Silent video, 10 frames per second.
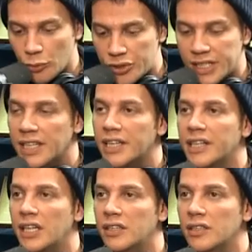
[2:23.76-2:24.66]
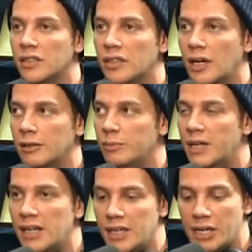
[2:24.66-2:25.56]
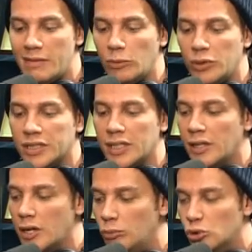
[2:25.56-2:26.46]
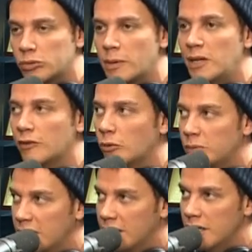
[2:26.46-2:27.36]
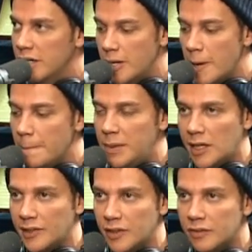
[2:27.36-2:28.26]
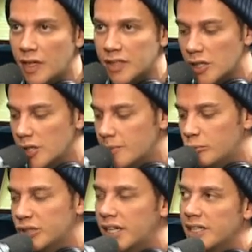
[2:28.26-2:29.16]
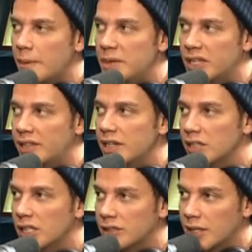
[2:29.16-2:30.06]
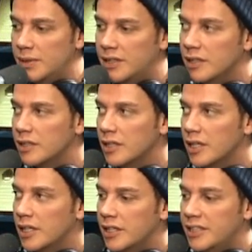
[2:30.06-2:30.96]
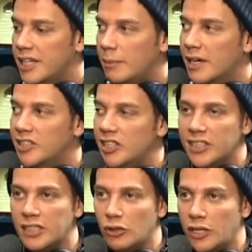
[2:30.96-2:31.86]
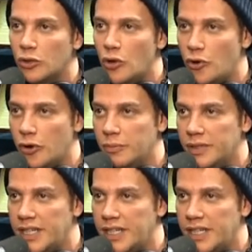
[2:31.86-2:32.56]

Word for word: Müzikle ilgili, albümlerle ilgili ve bunu insanlarla buluşturma platformları ilgili planlarım var. Bunlardan biri de tabii ki ya Mart ya Nisan olarak görüyorum.